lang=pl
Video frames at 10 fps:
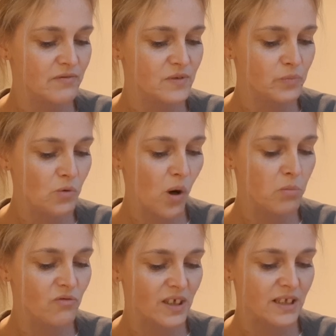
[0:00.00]

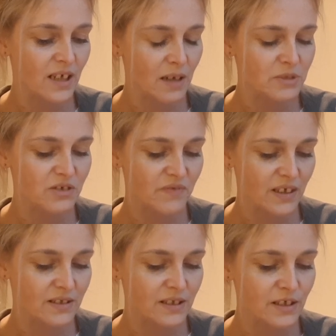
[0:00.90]
współobywatelami
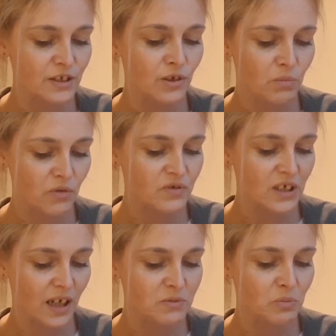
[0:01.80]
świętych i
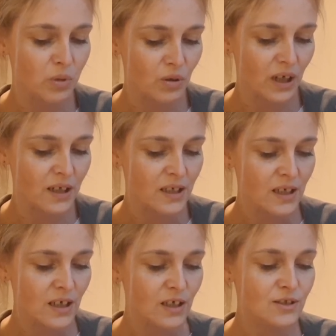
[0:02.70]
domownikami Boga,
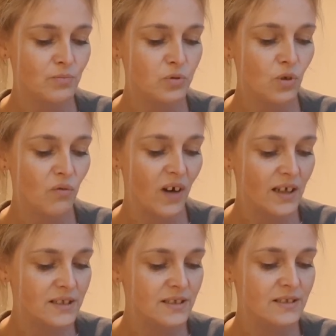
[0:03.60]

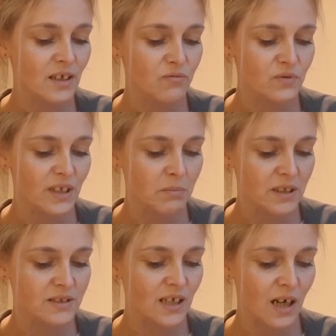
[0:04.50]
zbudowani na
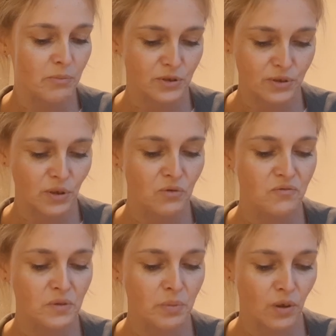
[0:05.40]
fundamencie
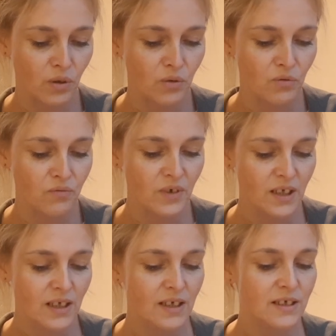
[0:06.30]
apostołów i proroków,
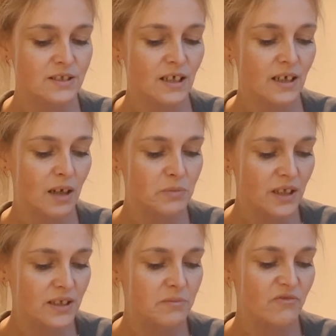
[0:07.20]
gdzie
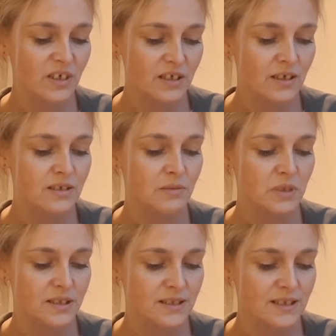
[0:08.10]
kamieniem węgielnym
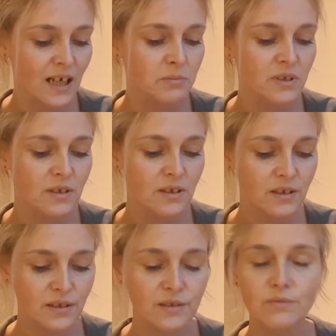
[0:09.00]
jest sam
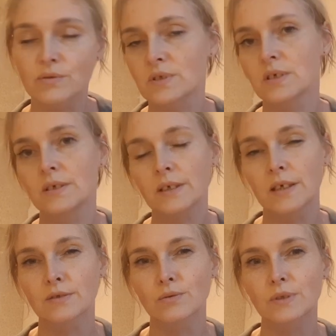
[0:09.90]
Chrystus
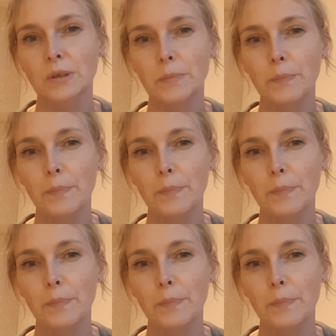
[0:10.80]
Jezus.